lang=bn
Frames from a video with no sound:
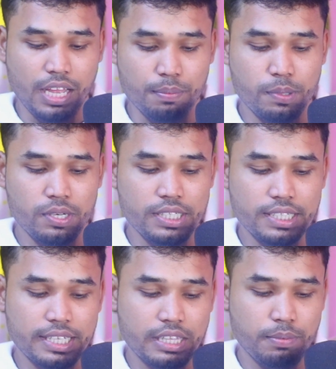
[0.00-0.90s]
তারপর
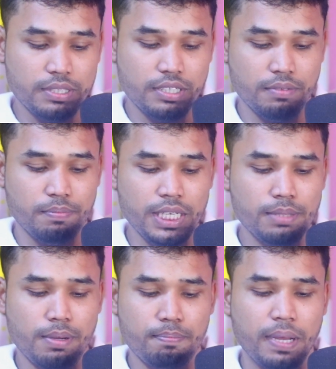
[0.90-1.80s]
নিচে দেখতে পাচ্ছেন
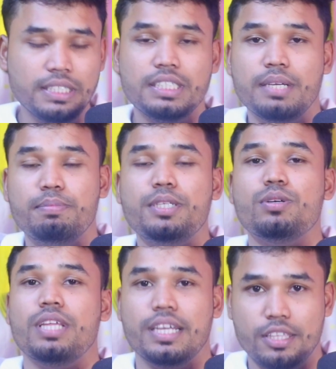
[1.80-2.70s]
মিনিমাম পাঁচটা
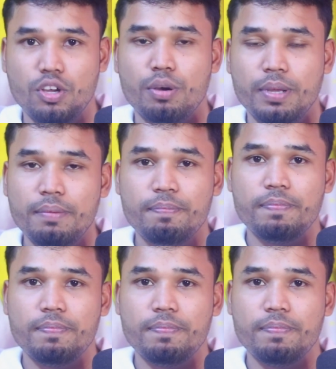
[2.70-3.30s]
ভিডিও থাকতে হবে